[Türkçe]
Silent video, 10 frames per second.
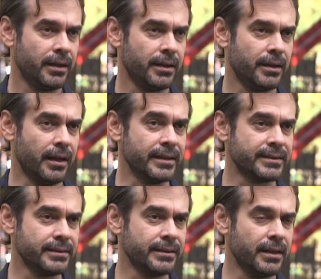Ee,
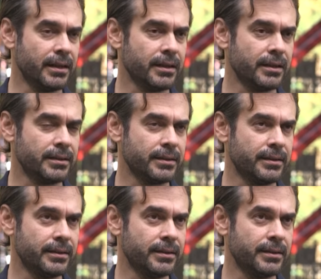aslında e,
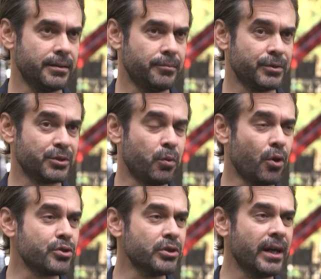
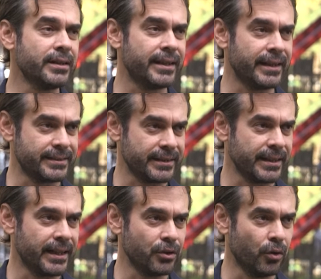sporcular da eksik.
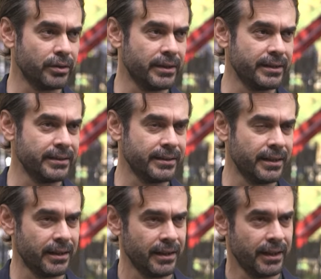Yani onların
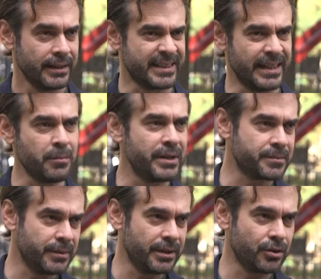da talep
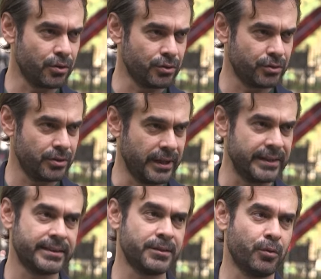etmeleri konusunda
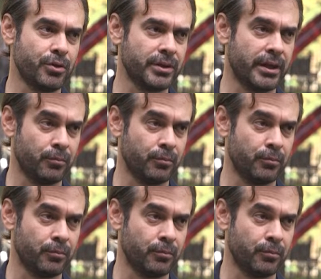eski sporcular